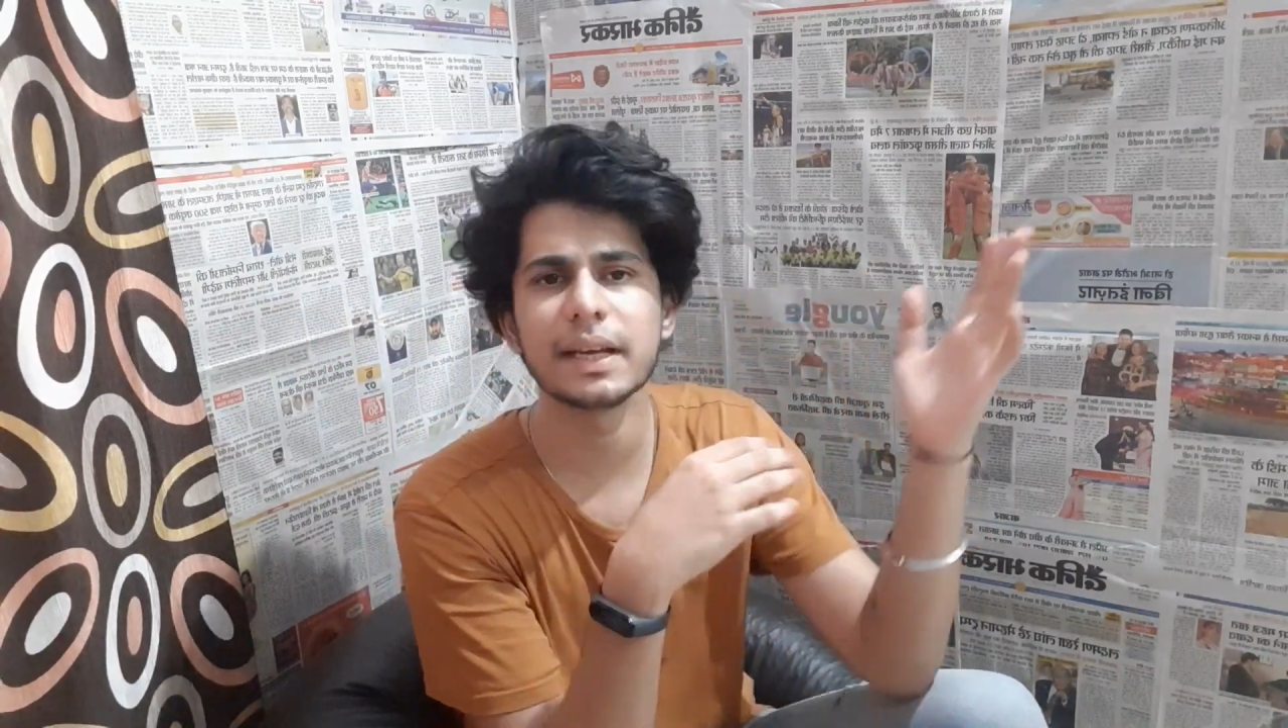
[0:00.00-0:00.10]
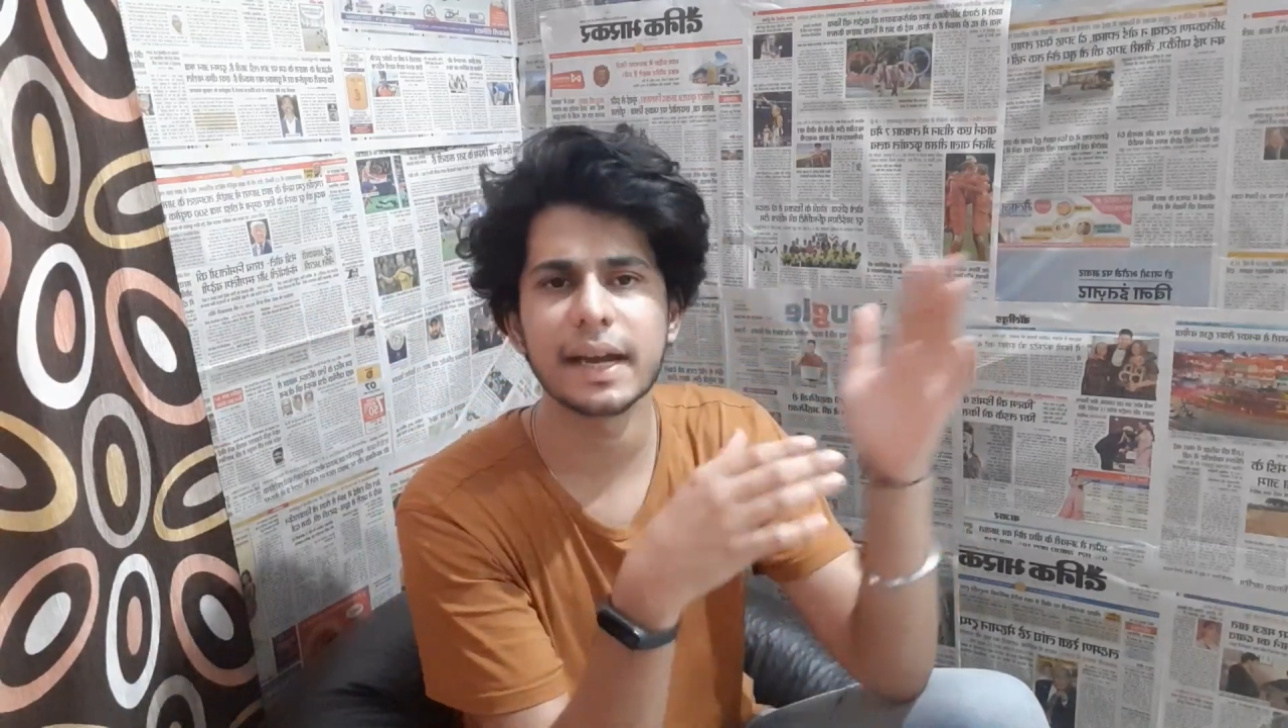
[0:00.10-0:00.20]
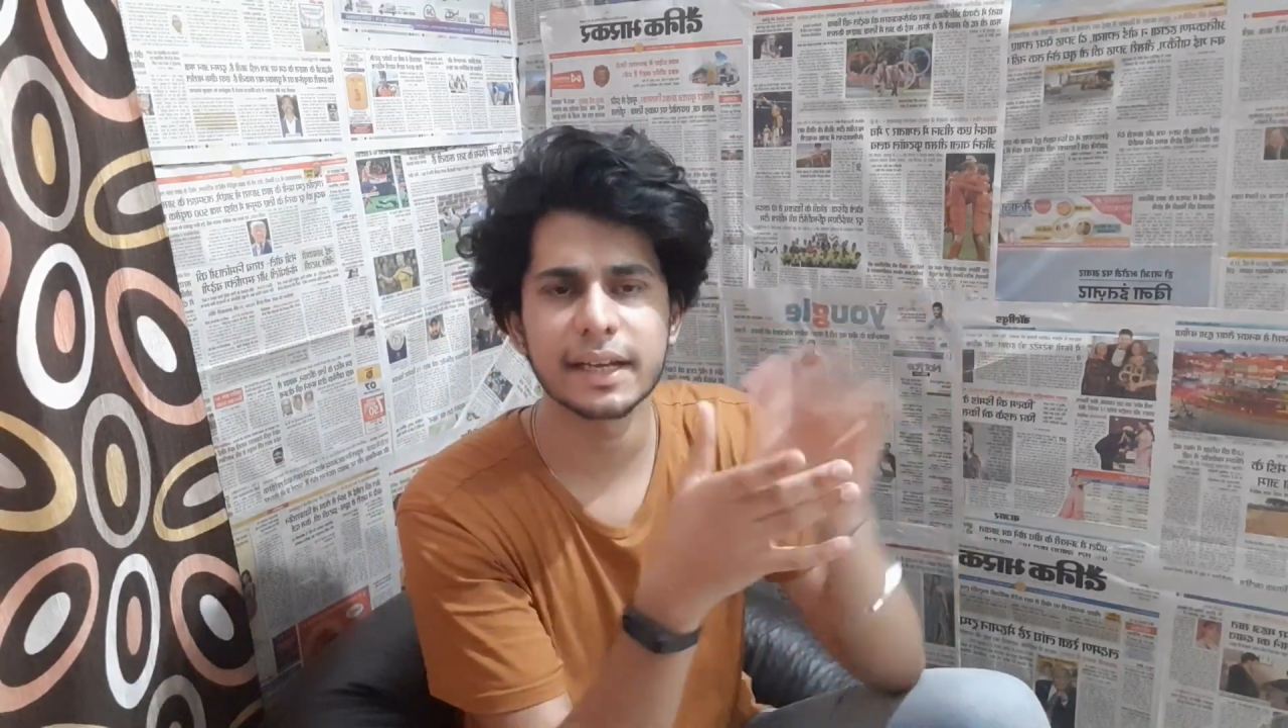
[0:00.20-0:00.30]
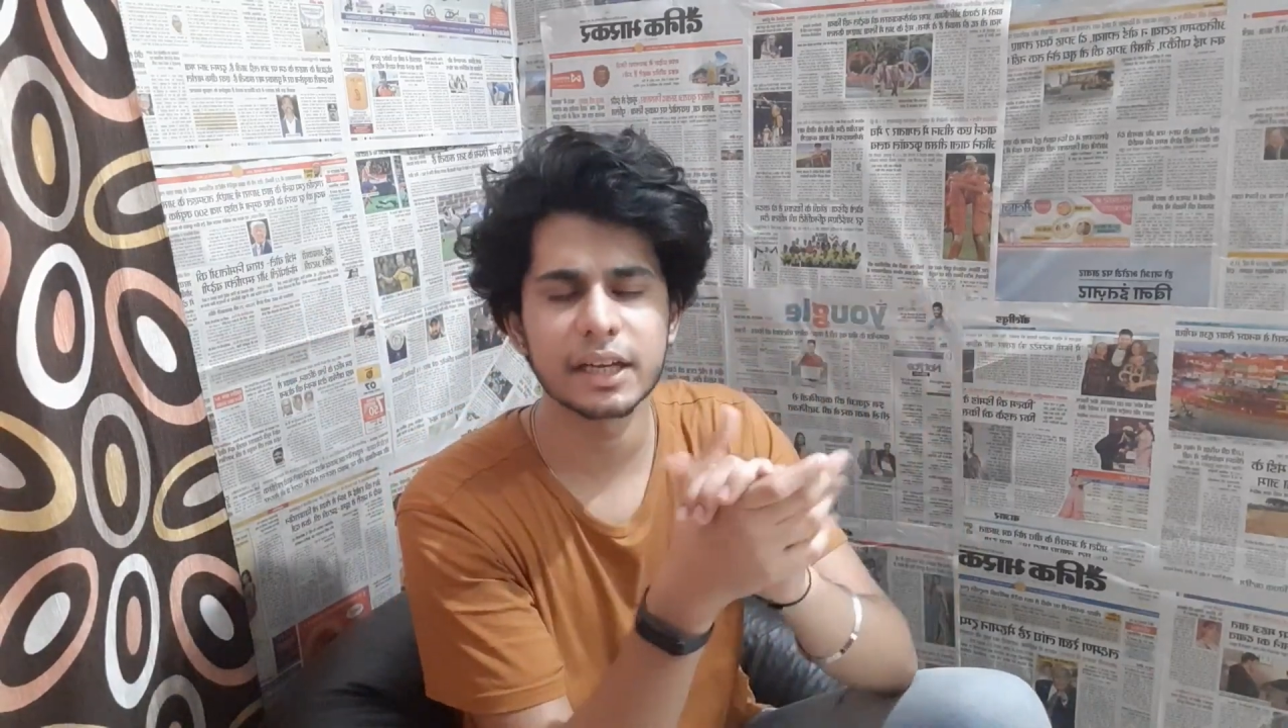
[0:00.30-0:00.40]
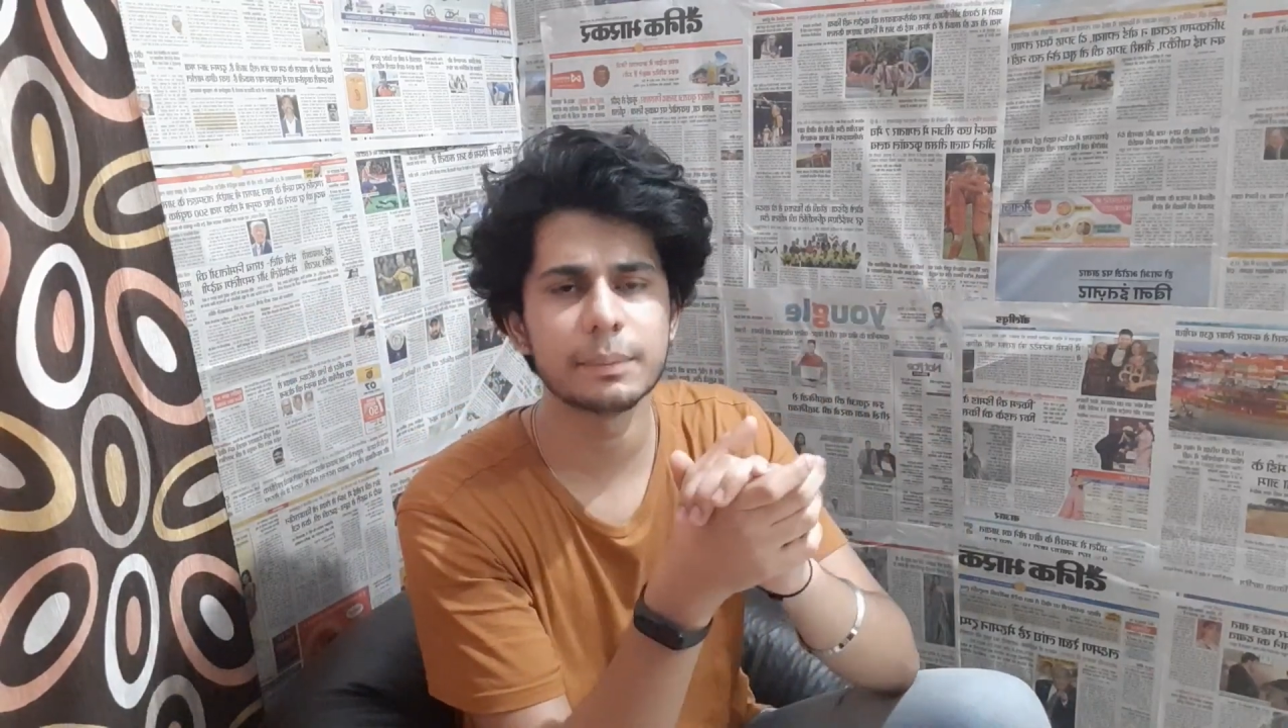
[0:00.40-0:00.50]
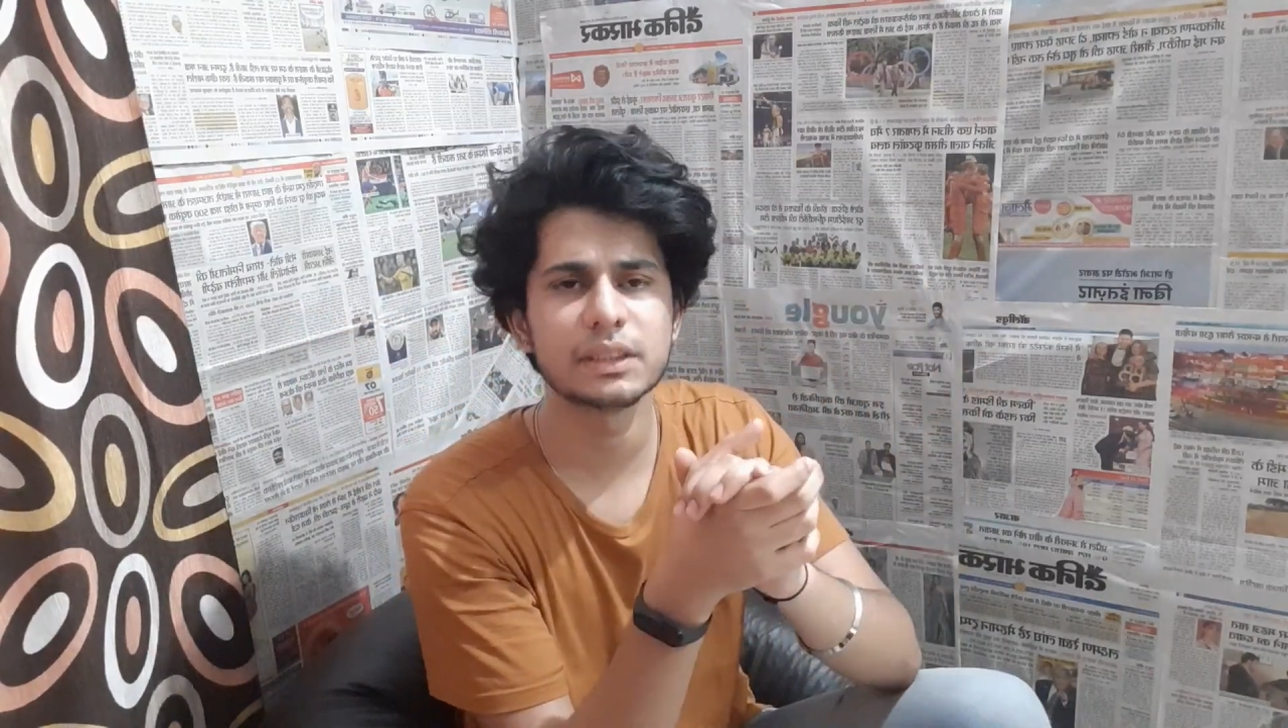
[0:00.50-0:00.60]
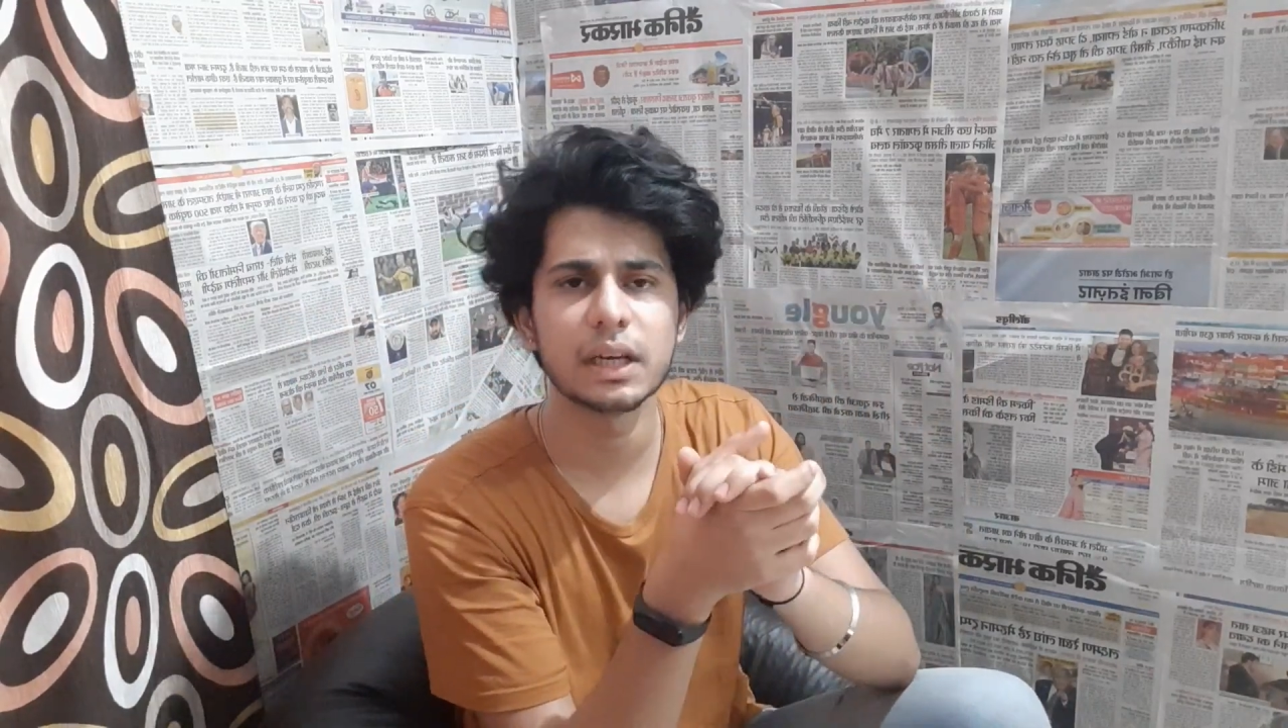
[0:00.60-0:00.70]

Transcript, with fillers: कैटेगरी में